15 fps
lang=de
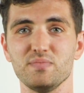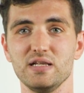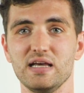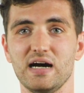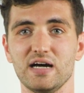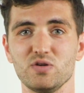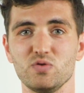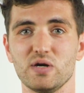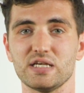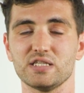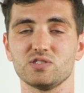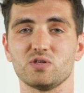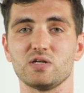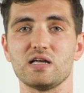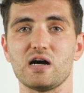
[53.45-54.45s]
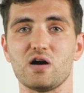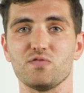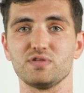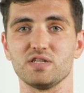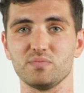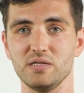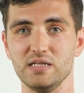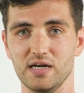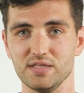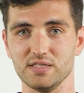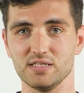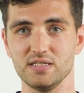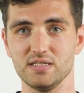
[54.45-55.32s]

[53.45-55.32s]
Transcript: Milliarden US-Dollar auf der Bilanz